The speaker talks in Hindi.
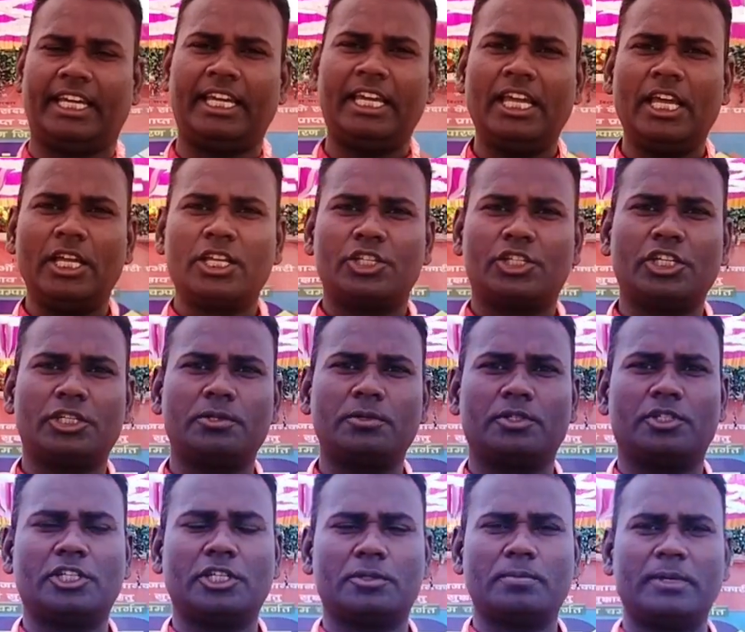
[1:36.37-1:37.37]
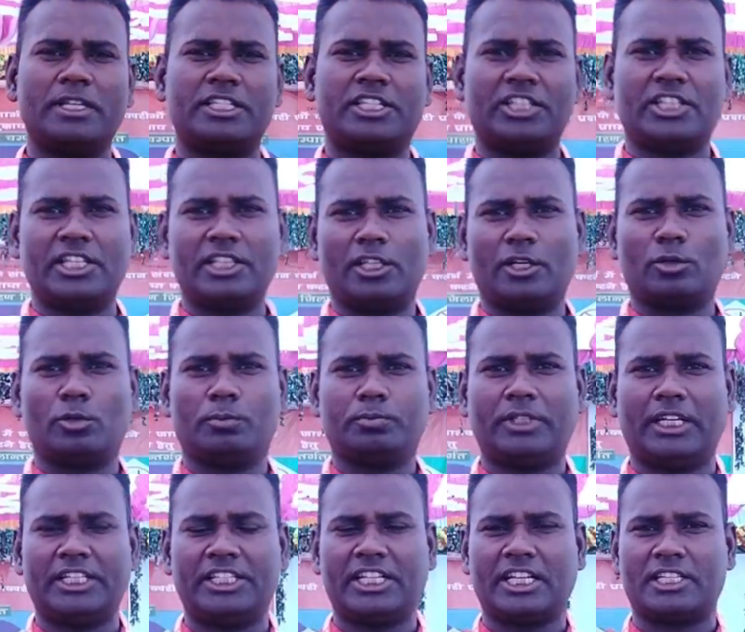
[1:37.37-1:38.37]
हैं जिस जिसमें जितेंद्र
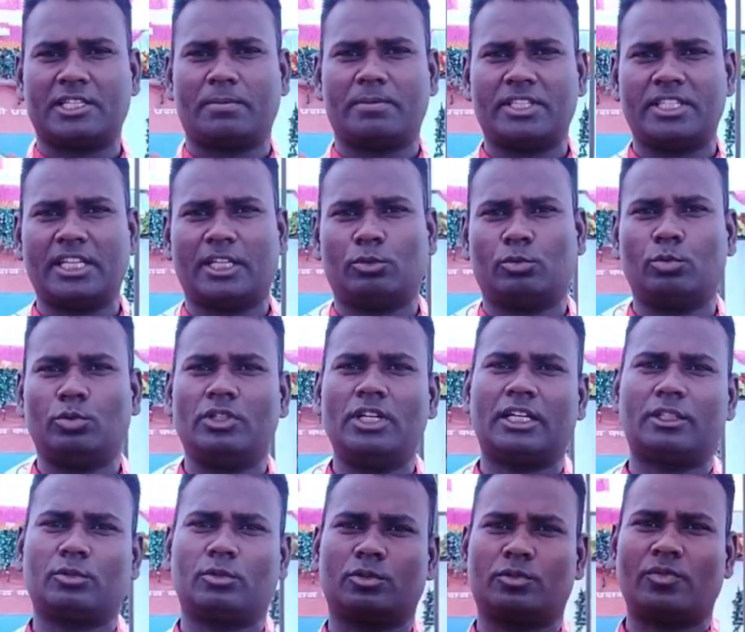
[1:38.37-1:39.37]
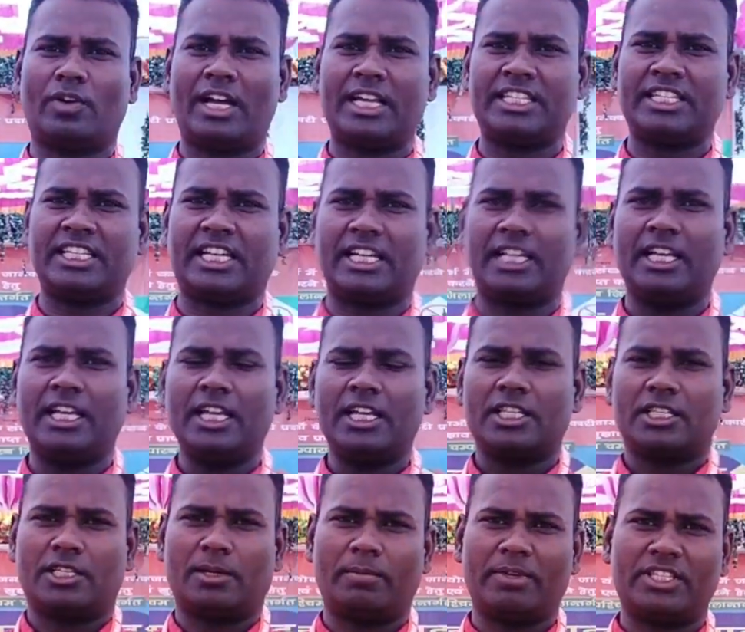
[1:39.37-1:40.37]
गुप्ता जी का समस्या दूधनाथ कुशवाहा जी का
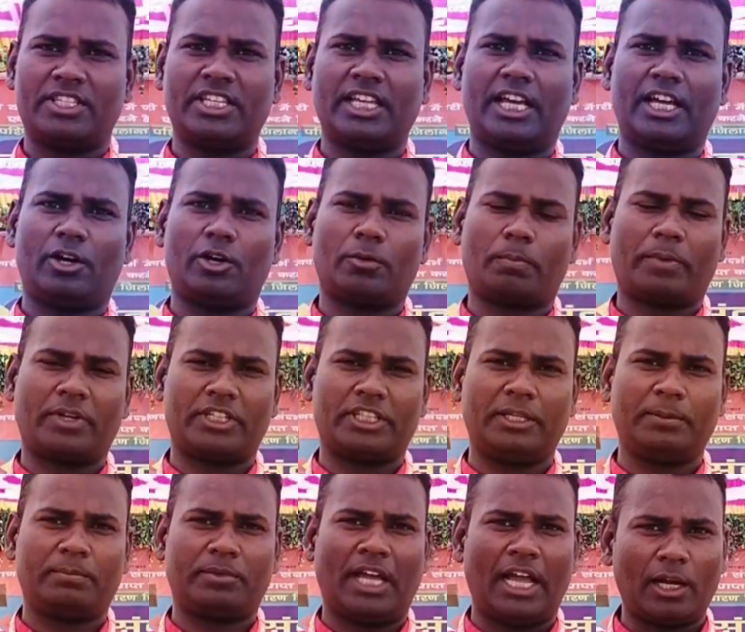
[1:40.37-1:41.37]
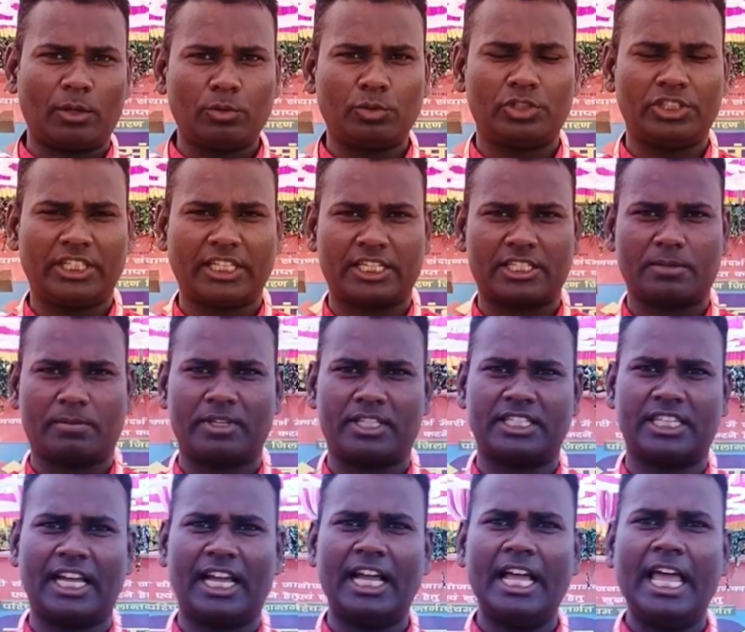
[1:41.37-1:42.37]
समस्या और प्रदीप ठाकुर जी का
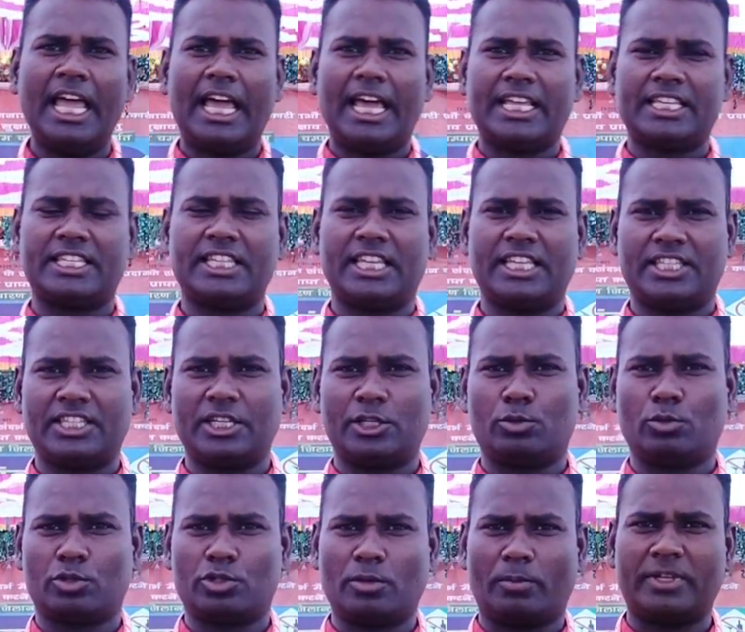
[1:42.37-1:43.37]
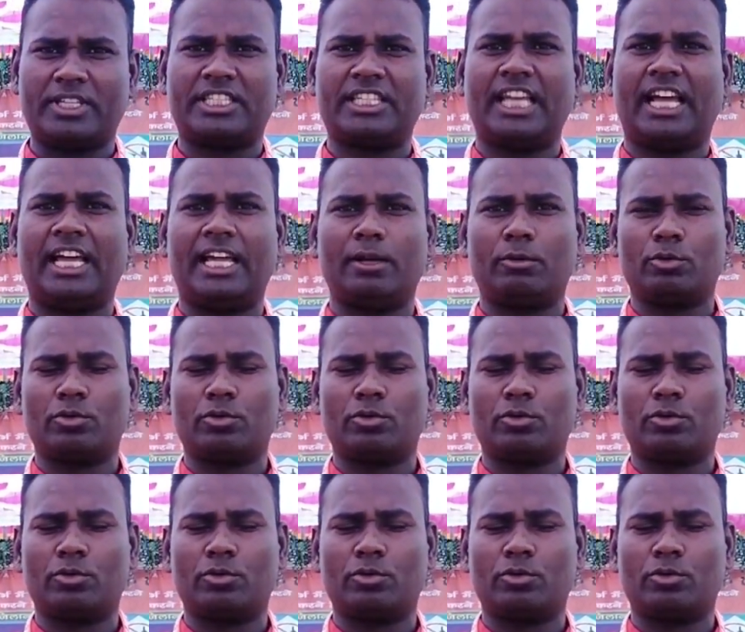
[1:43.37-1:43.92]
समस्या ऐसे ऐसे जो समस्या हैं